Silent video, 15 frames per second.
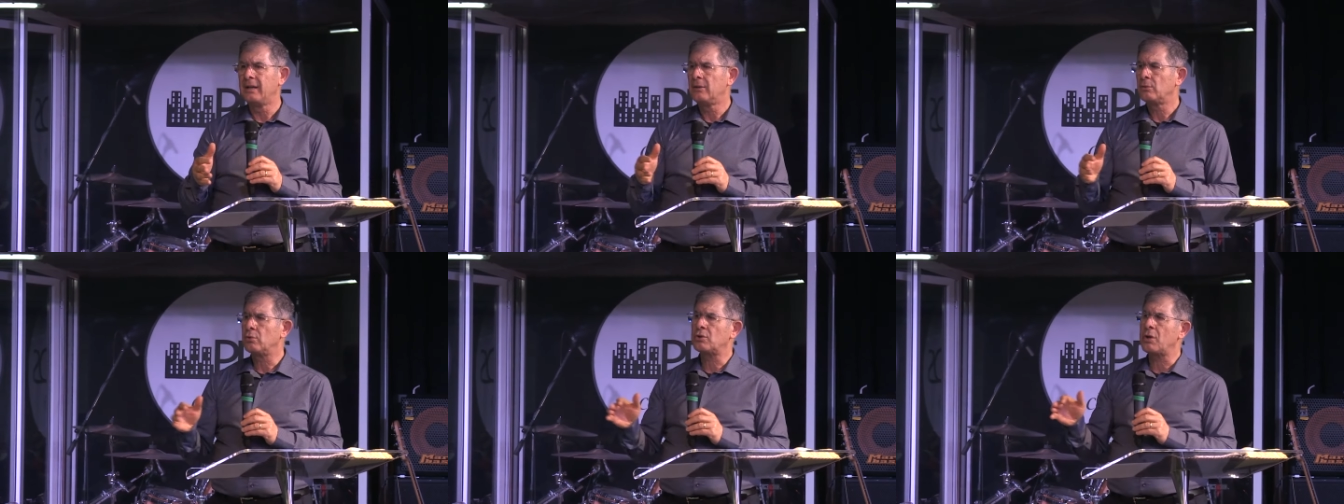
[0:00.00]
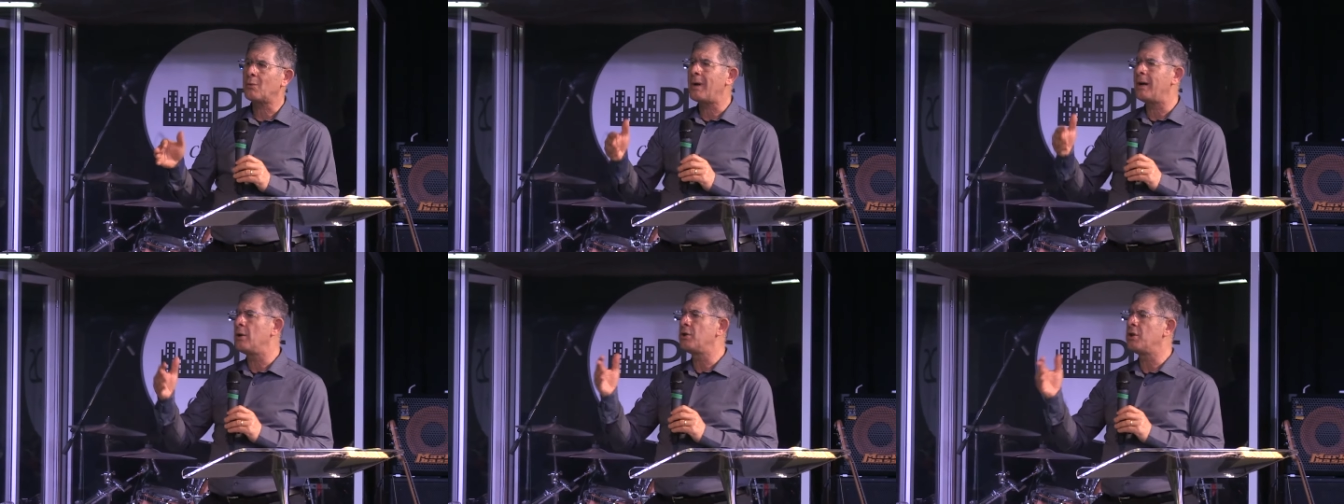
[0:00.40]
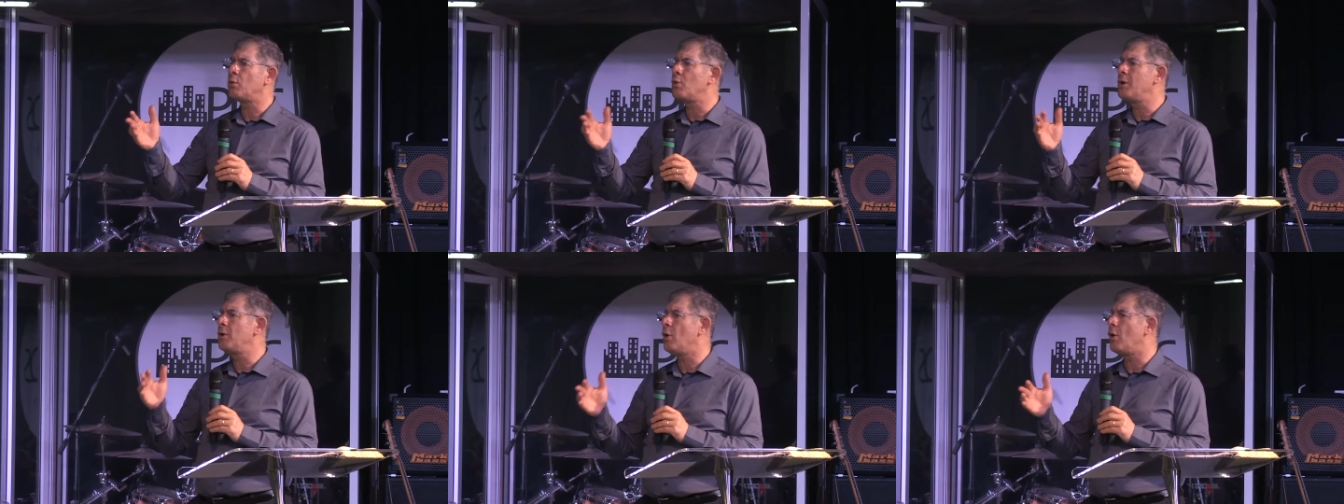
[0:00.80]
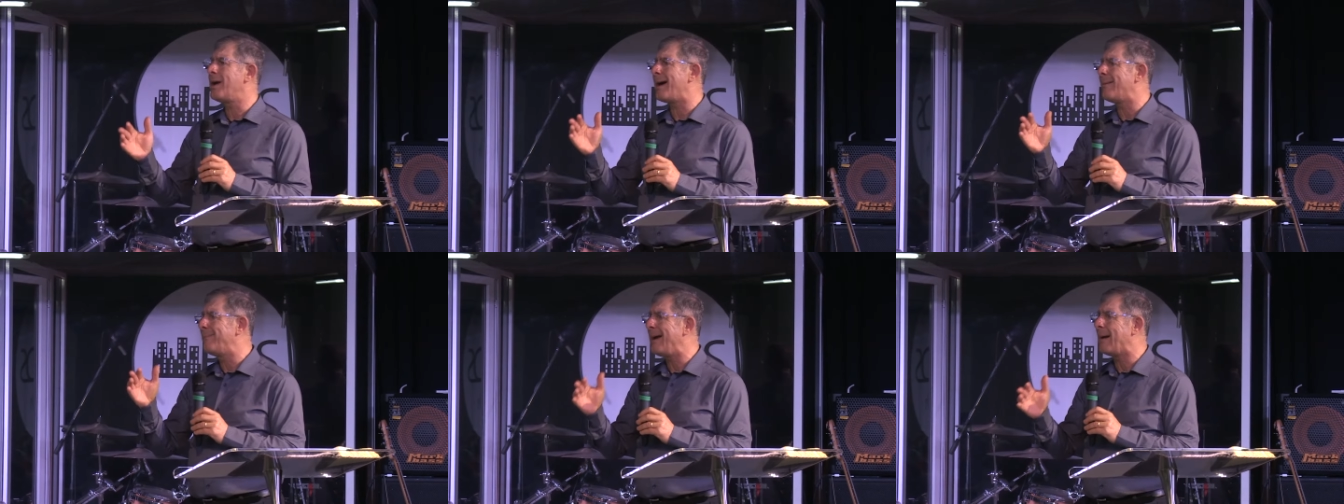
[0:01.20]
Tutto quello di cui noi
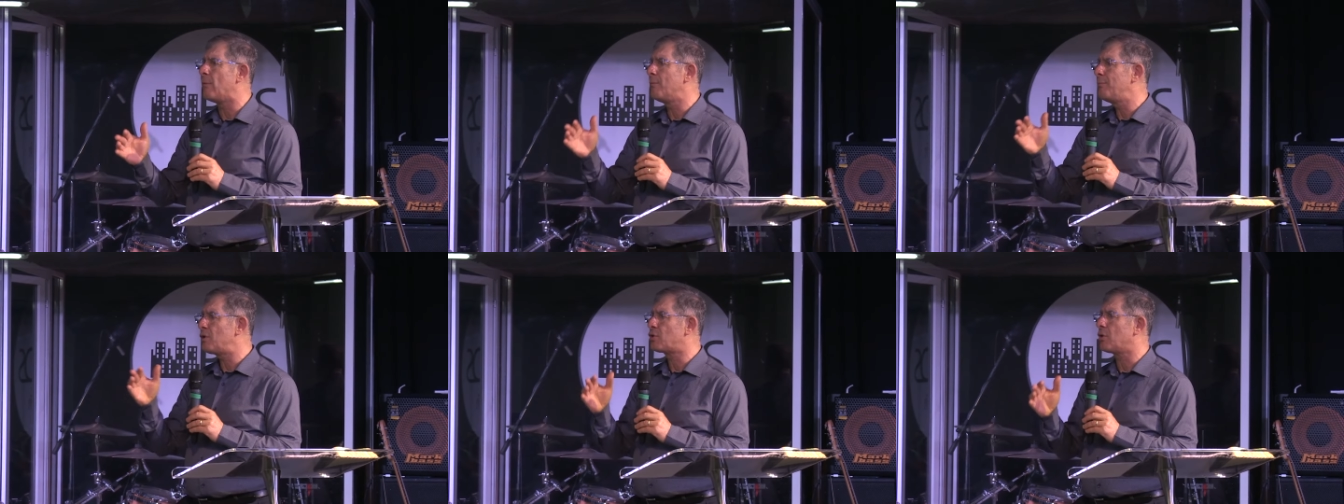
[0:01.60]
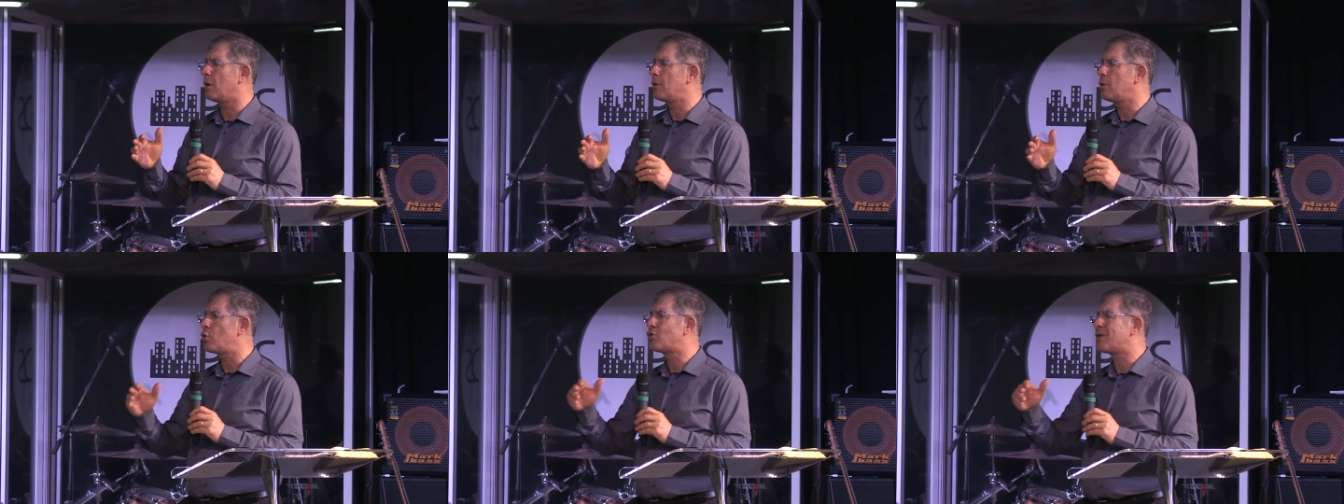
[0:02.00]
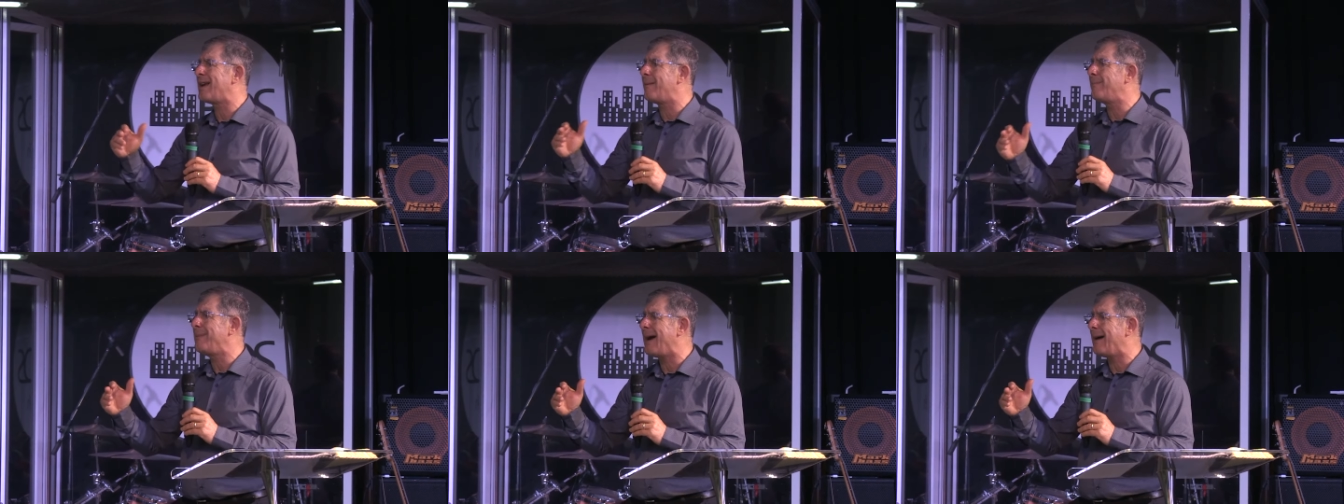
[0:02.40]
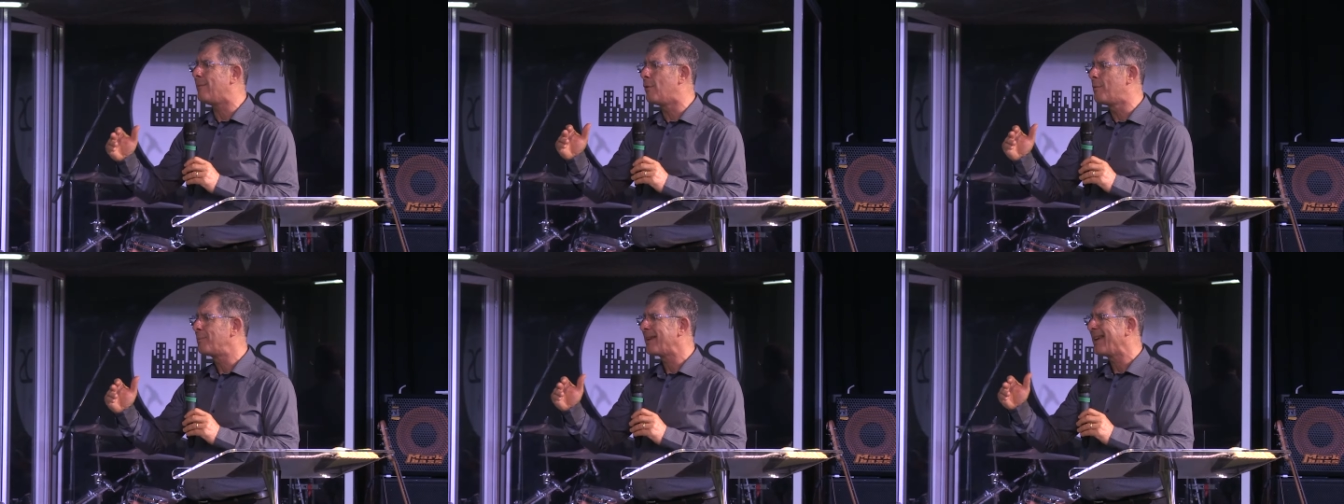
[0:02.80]
abbiamo bisogno ce
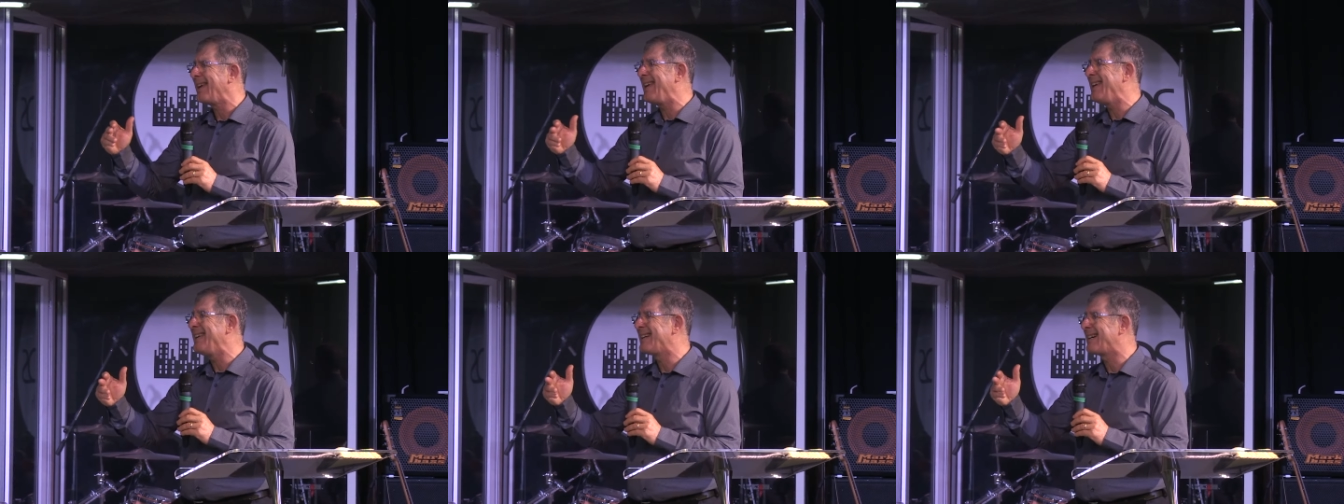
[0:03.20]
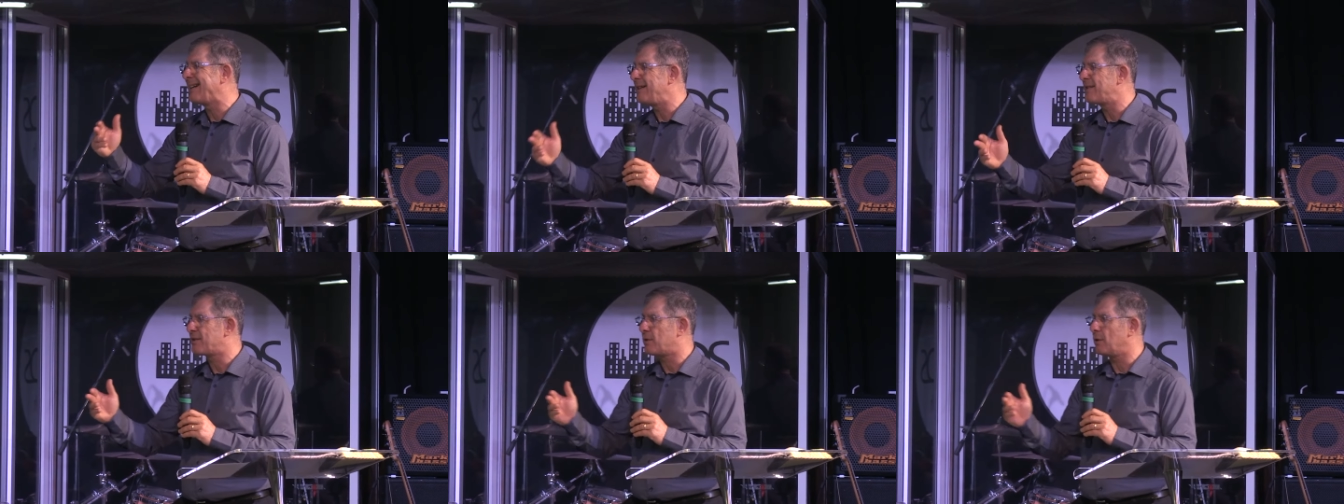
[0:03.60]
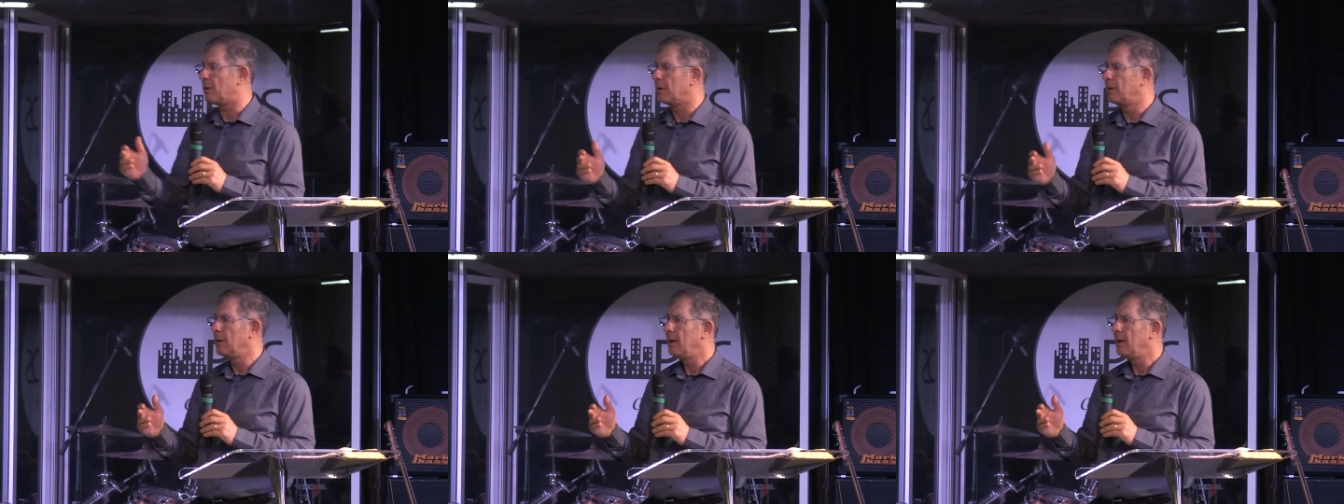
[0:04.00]
l'abbiamo in Cristo.